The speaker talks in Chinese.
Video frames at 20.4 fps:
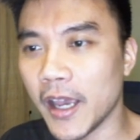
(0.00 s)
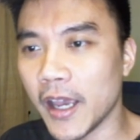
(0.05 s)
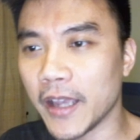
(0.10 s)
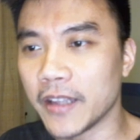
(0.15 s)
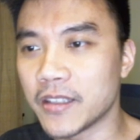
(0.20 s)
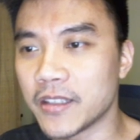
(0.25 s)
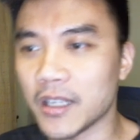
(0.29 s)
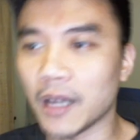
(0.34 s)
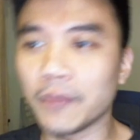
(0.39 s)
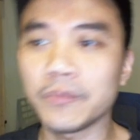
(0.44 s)

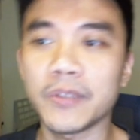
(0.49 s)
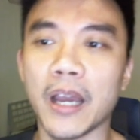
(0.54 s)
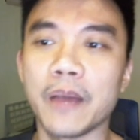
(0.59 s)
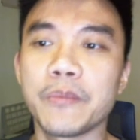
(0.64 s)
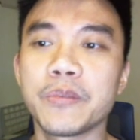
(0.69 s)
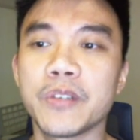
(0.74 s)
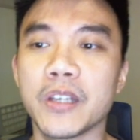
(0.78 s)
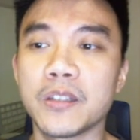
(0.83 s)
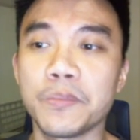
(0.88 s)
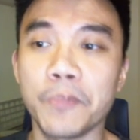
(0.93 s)
And
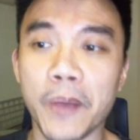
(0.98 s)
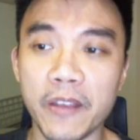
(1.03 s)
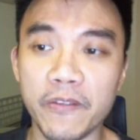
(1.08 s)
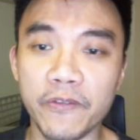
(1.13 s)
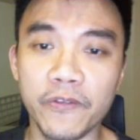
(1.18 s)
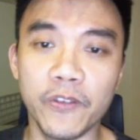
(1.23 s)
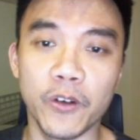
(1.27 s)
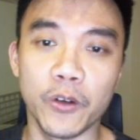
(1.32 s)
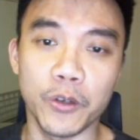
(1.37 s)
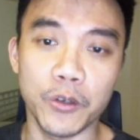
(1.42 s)
sometimes it's
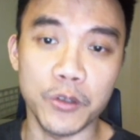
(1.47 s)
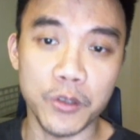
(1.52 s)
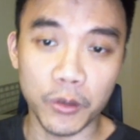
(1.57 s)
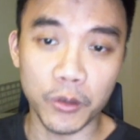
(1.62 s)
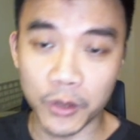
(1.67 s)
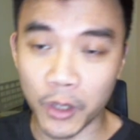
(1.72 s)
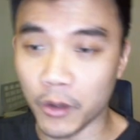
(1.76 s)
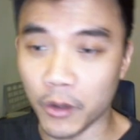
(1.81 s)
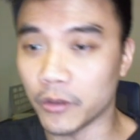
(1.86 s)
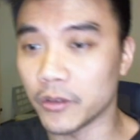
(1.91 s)
painful，有时
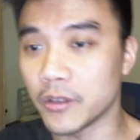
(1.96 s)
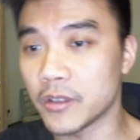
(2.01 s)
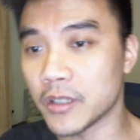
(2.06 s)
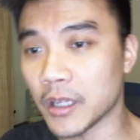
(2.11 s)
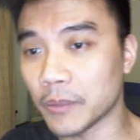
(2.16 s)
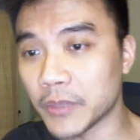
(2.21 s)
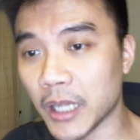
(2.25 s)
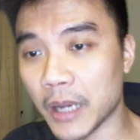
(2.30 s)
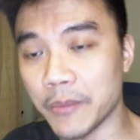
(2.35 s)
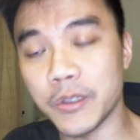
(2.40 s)
候
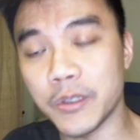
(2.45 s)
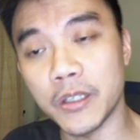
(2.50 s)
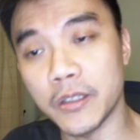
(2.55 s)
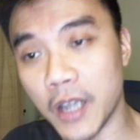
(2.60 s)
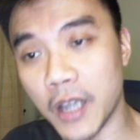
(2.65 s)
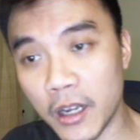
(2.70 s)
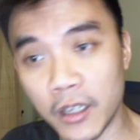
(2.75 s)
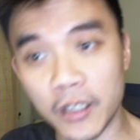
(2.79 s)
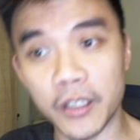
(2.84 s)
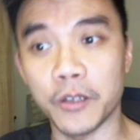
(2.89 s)
痛；sometimes it's
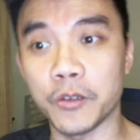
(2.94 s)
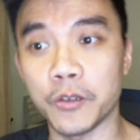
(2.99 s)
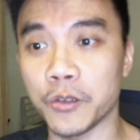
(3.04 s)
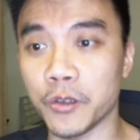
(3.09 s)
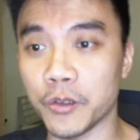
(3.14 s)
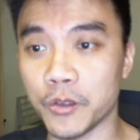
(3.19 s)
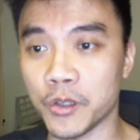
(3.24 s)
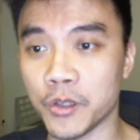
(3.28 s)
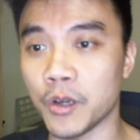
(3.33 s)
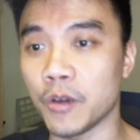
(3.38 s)
ugly，有时
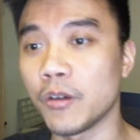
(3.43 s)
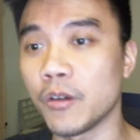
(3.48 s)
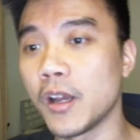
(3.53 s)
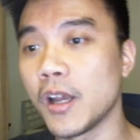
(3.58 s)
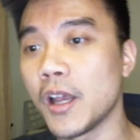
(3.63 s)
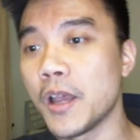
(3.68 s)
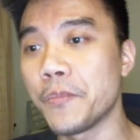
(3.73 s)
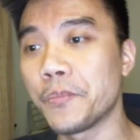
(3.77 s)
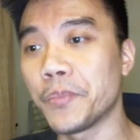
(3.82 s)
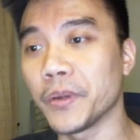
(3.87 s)
候丑。
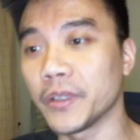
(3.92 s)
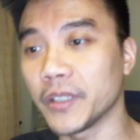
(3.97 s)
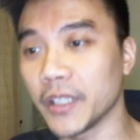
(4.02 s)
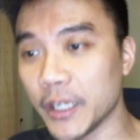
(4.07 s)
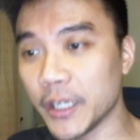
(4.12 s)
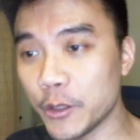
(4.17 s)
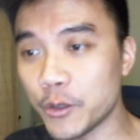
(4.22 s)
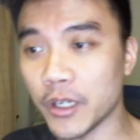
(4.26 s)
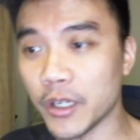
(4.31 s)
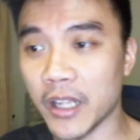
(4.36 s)
But
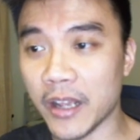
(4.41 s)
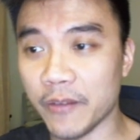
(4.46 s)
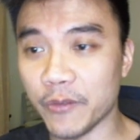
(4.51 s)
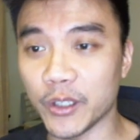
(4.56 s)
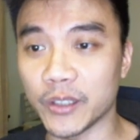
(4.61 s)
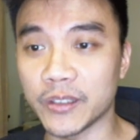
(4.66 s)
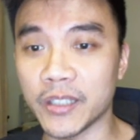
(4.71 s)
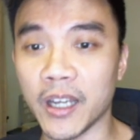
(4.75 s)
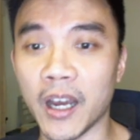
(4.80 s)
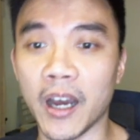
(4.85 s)
each and
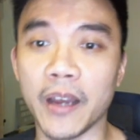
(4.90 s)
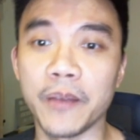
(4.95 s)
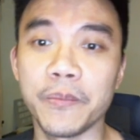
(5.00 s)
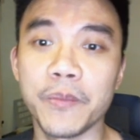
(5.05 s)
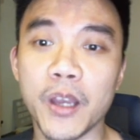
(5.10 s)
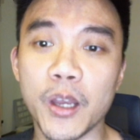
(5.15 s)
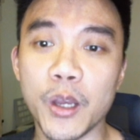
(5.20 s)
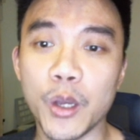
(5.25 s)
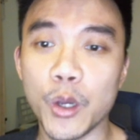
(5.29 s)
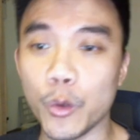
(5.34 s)
every time
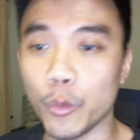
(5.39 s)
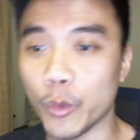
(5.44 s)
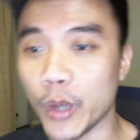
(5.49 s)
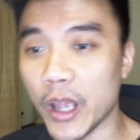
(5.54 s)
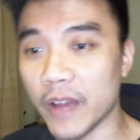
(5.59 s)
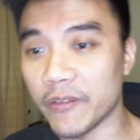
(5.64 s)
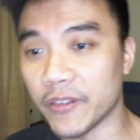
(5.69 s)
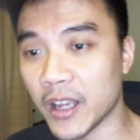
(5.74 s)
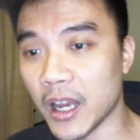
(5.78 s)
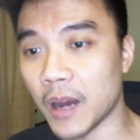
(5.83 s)
we
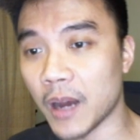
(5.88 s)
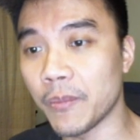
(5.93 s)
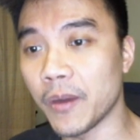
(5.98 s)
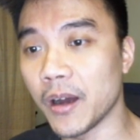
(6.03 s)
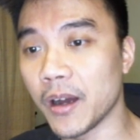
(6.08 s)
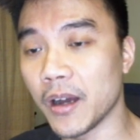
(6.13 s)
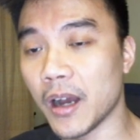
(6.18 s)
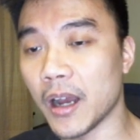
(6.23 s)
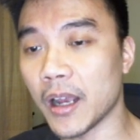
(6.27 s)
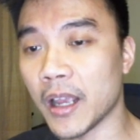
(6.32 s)
have
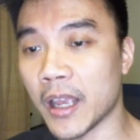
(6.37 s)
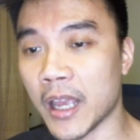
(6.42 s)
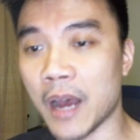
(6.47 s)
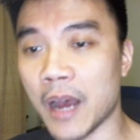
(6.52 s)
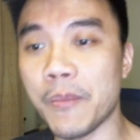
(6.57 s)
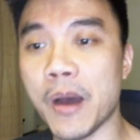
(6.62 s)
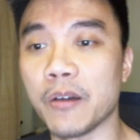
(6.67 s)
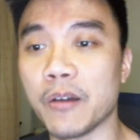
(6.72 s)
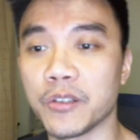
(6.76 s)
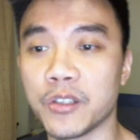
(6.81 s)
come
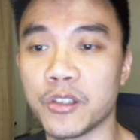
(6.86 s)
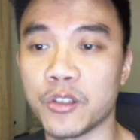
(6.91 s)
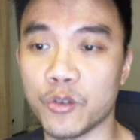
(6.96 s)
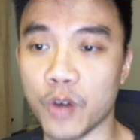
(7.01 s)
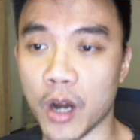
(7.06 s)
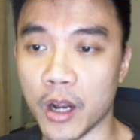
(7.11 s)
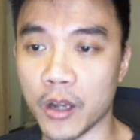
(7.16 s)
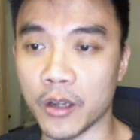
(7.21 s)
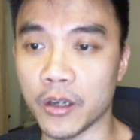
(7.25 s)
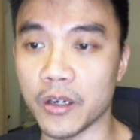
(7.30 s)
come out
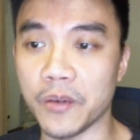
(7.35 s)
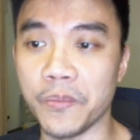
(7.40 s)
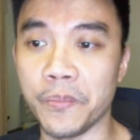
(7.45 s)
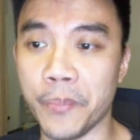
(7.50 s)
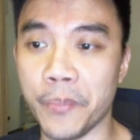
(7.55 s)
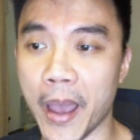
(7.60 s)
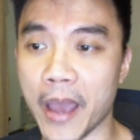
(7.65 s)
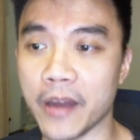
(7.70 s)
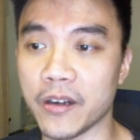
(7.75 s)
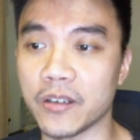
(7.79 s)

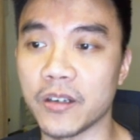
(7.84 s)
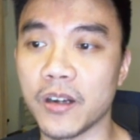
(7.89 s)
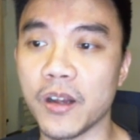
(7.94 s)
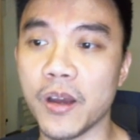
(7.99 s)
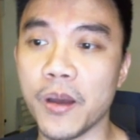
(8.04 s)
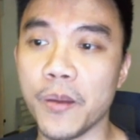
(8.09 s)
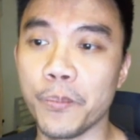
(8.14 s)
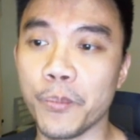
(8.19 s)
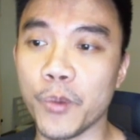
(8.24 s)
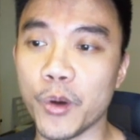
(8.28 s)

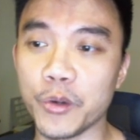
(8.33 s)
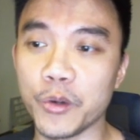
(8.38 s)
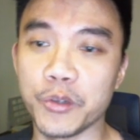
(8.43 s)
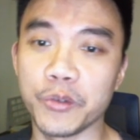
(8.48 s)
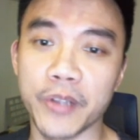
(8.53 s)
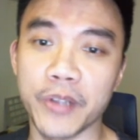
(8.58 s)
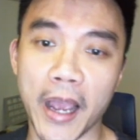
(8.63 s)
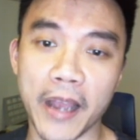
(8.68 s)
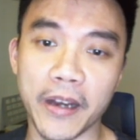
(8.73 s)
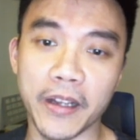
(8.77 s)
stronger，better，more
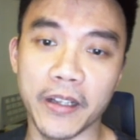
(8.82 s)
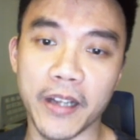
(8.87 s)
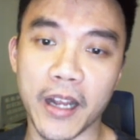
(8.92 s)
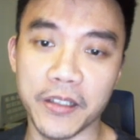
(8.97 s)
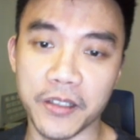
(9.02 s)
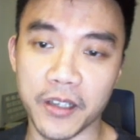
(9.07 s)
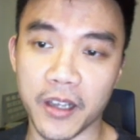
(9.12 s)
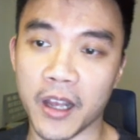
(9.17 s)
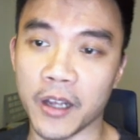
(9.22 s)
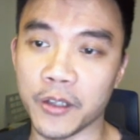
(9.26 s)
united
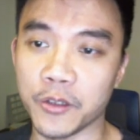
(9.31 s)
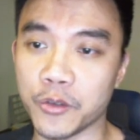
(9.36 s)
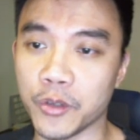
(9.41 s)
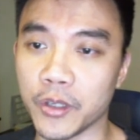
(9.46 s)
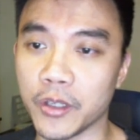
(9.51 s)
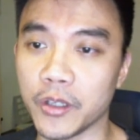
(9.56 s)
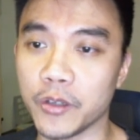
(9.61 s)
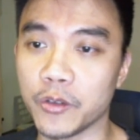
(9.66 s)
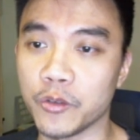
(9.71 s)
as a country。